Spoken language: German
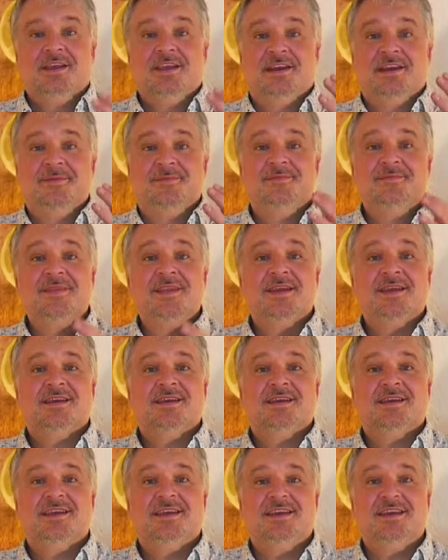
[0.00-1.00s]
Ihr Lieben,
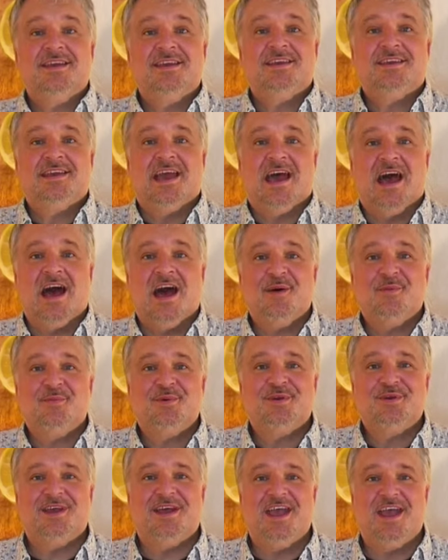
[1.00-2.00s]
ich
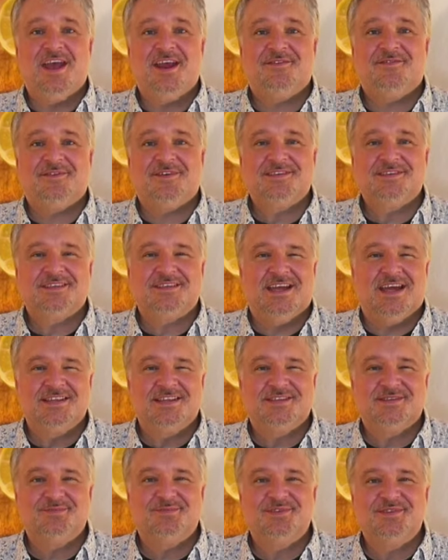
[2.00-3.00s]
habe etwas
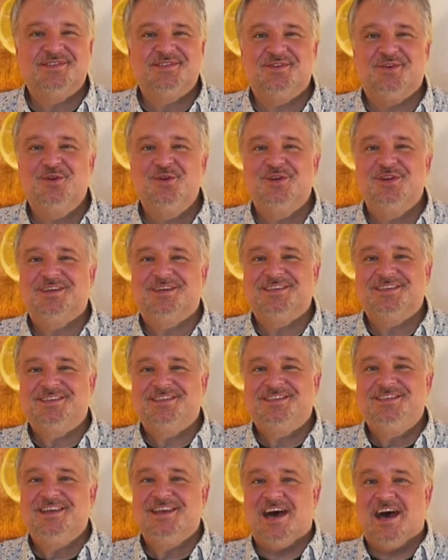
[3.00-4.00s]
ganz Besonderes
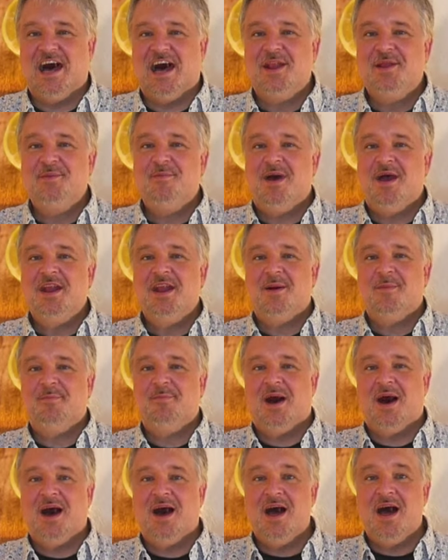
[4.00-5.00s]
hier an meiner
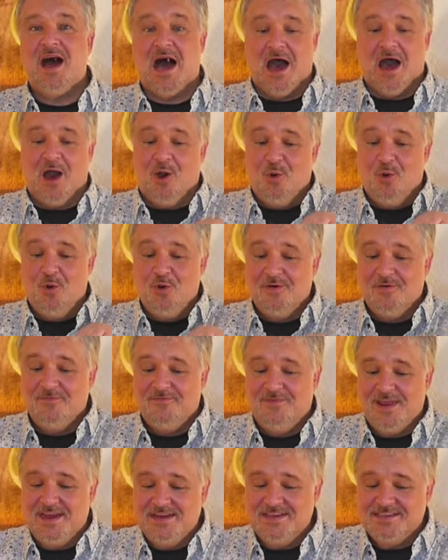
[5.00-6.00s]
Bar, auch
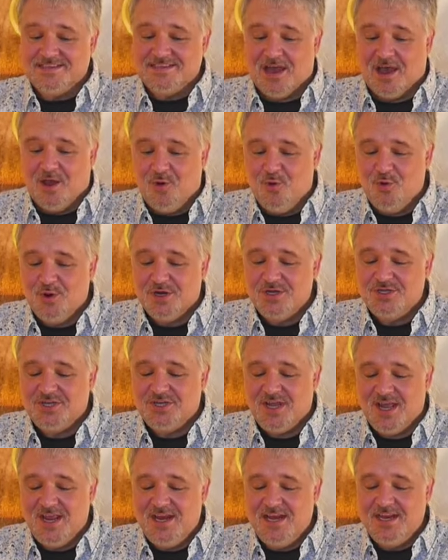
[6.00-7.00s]
wenn es
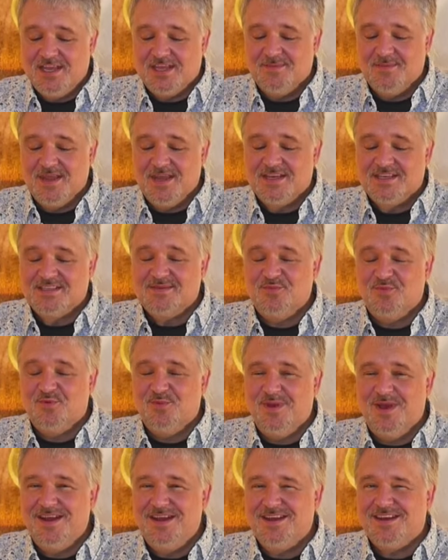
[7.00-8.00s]
augenscheinlich im ersten
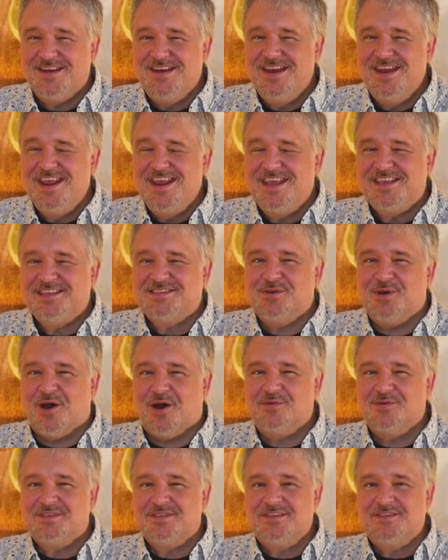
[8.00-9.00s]
Moment nicht so
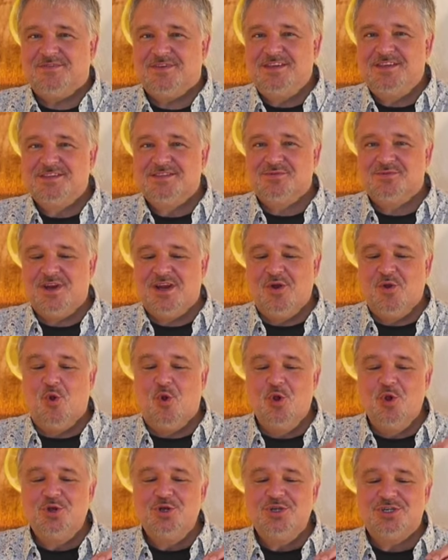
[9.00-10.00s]
aussieht, weil hier so ein
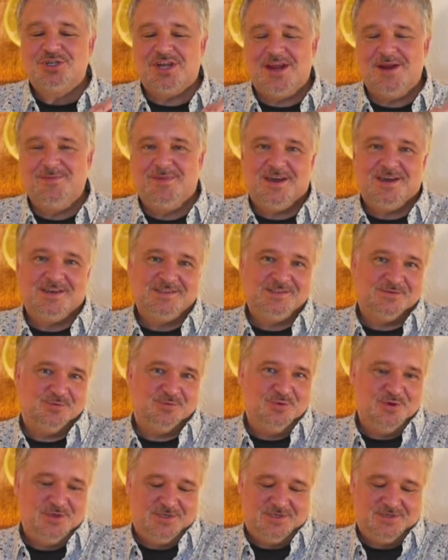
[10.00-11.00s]
unscheinbares
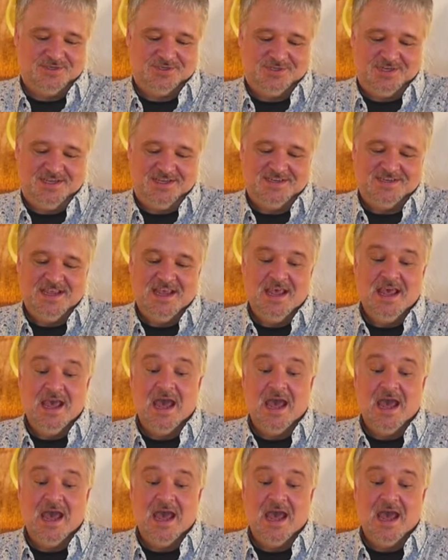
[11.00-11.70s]
Röhrchen steht.